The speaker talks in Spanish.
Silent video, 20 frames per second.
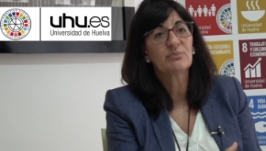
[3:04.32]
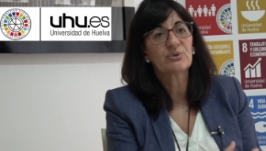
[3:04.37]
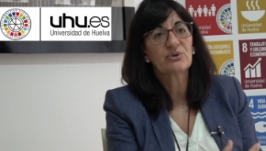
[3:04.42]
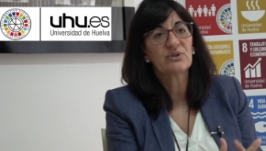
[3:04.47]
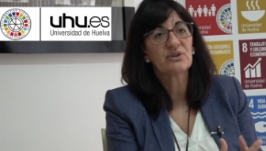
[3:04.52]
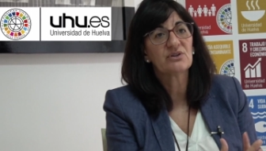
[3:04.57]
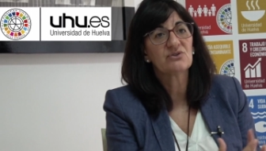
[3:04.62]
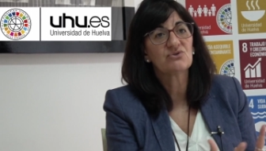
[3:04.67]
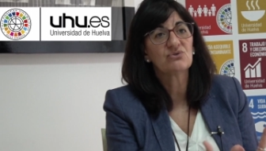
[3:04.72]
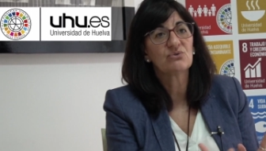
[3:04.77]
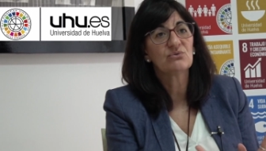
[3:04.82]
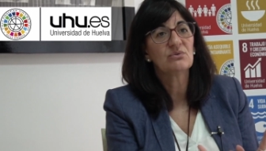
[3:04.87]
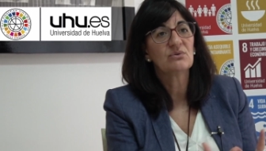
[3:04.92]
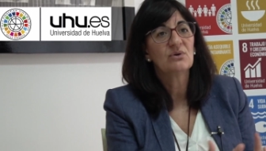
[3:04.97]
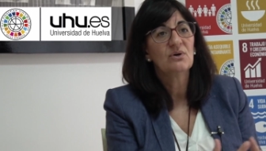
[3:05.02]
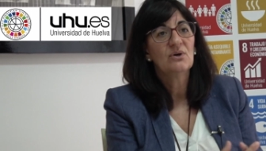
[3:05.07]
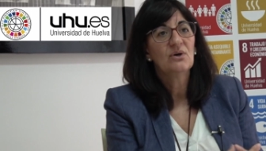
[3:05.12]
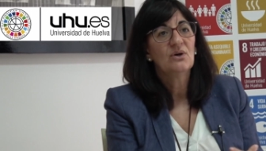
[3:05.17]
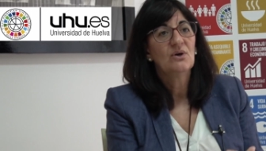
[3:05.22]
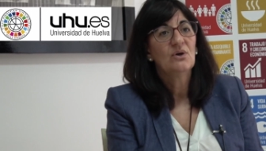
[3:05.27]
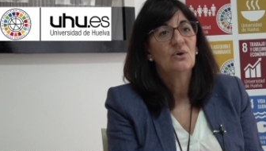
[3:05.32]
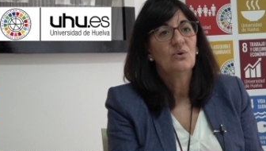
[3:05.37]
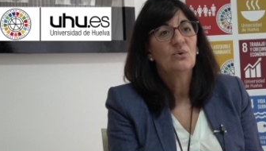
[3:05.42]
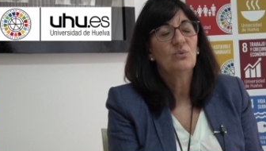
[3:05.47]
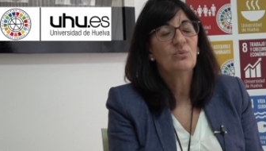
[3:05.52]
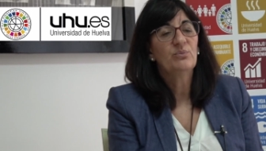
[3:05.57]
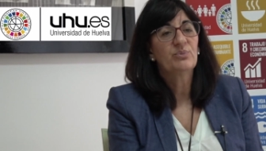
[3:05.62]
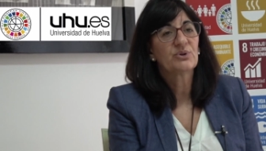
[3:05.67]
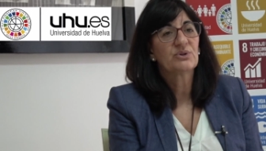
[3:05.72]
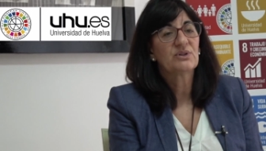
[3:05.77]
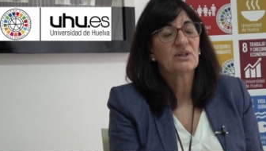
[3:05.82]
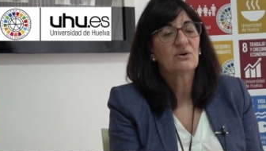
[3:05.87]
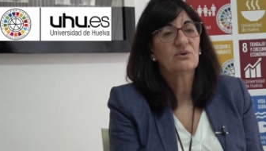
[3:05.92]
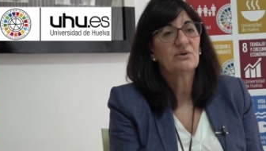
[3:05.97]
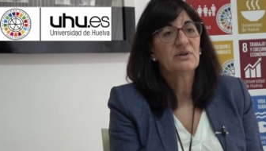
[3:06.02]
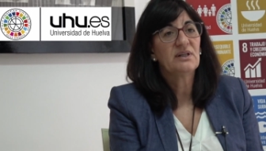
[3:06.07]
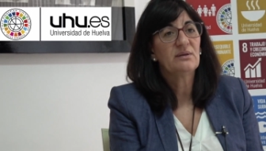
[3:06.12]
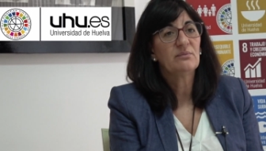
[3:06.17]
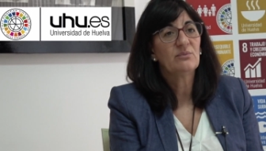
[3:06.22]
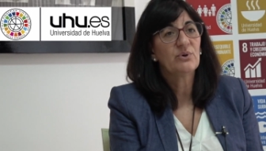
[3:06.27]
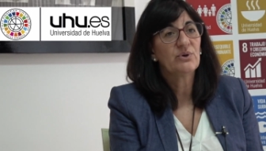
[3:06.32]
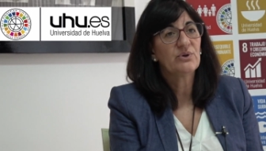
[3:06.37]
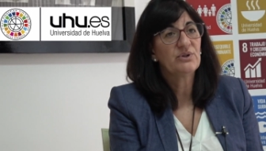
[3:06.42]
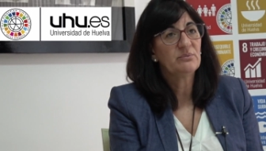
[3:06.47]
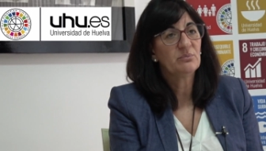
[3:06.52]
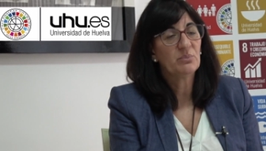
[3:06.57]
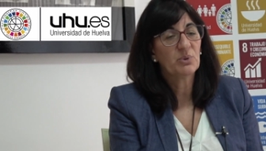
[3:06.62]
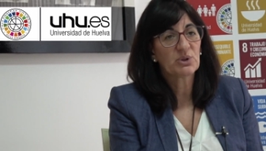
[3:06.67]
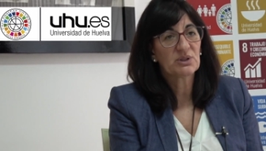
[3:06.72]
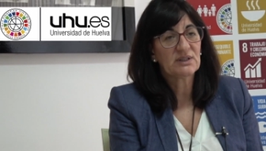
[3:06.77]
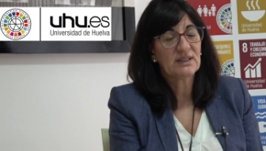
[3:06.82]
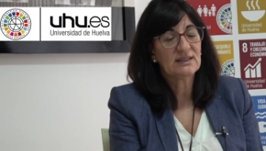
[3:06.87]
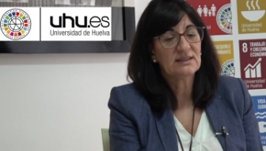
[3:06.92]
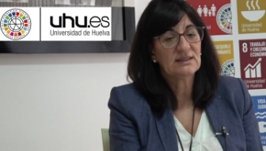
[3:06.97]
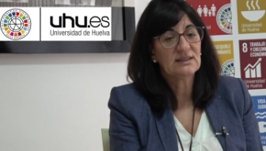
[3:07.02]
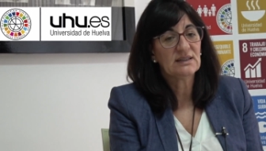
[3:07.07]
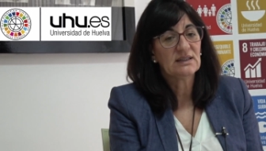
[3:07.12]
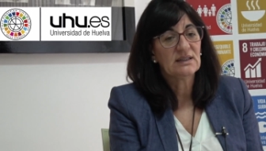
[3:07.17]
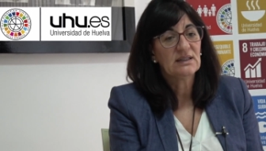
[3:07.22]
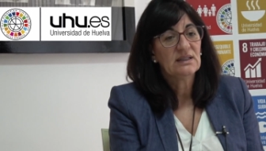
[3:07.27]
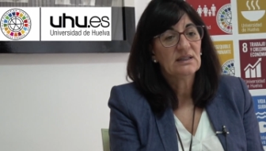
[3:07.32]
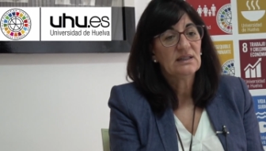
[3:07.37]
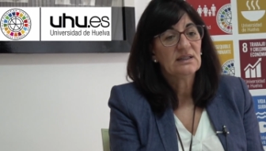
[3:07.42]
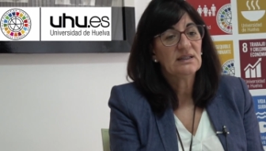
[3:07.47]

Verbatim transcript: proceso un, protagonismo importante.